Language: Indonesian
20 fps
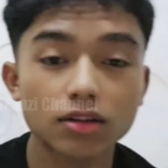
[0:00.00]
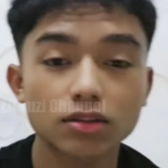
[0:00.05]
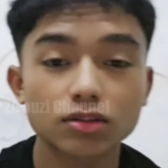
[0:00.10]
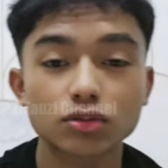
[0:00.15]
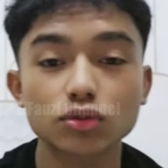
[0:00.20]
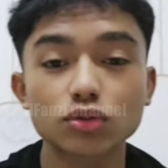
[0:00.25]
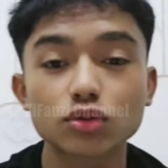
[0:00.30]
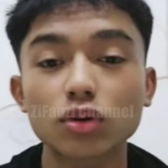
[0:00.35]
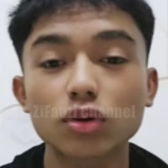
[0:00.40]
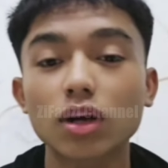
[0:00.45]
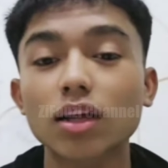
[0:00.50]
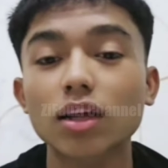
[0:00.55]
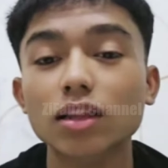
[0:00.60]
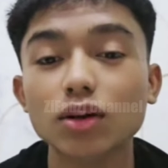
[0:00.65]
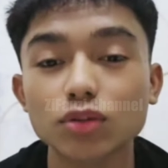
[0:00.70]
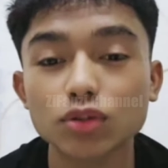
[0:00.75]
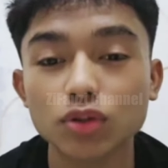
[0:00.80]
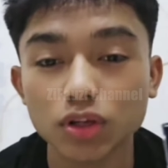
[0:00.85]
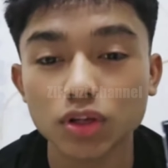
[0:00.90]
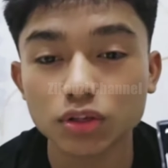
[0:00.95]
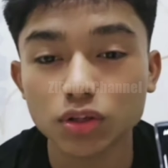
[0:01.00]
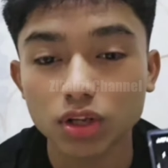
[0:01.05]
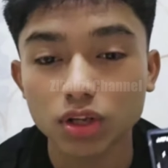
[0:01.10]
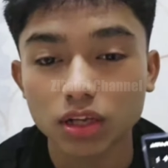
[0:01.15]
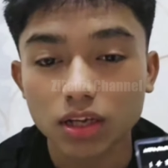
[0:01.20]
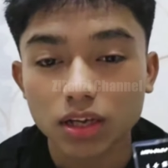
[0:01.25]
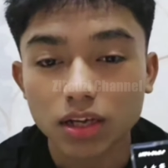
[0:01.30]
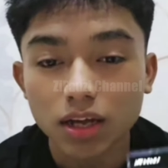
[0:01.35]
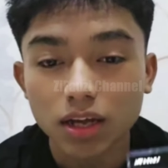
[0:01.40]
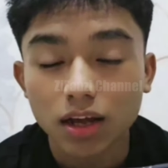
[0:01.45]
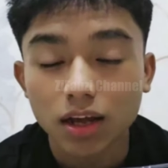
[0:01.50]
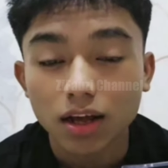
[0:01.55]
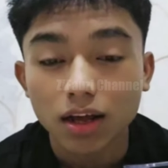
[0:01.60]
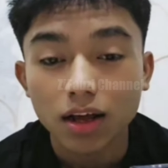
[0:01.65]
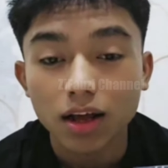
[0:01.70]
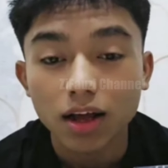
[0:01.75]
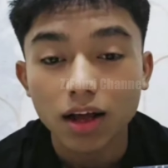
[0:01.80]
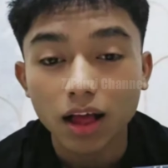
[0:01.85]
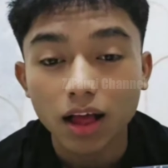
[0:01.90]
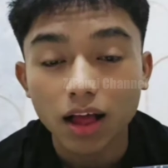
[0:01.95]
jujur nggak tahu sorry sorry
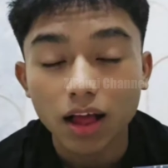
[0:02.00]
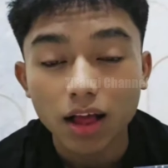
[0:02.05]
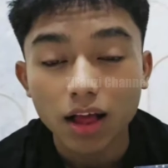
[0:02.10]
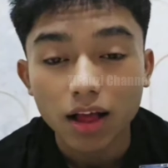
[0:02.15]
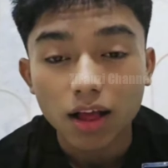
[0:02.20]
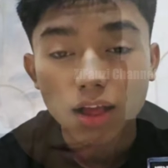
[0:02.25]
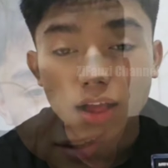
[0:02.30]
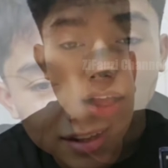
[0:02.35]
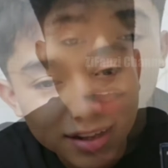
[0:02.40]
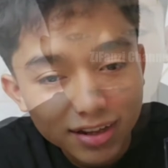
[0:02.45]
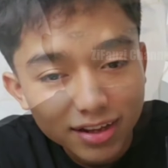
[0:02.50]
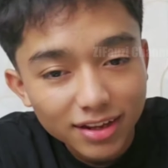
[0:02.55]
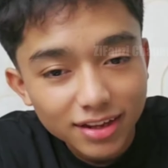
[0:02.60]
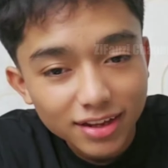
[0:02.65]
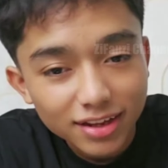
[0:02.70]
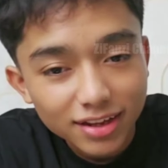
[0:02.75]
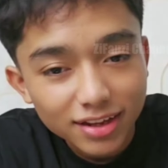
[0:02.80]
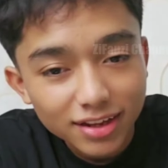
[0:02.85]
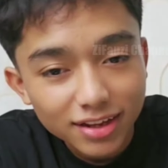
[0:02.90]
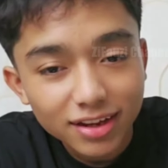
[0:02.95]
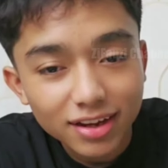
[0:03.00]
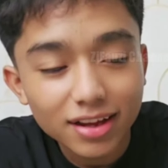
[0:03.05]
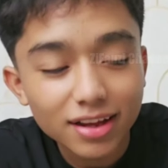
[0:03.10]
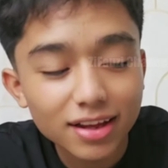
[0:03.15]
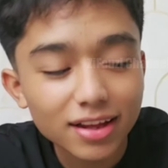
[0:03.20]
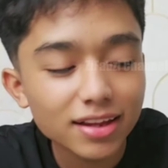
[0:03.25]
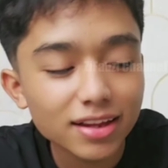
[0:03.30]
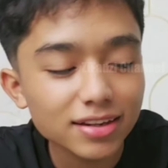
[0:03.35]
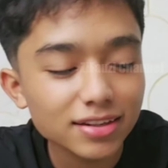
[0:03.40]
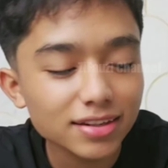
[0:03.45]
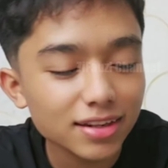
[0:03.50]
Makan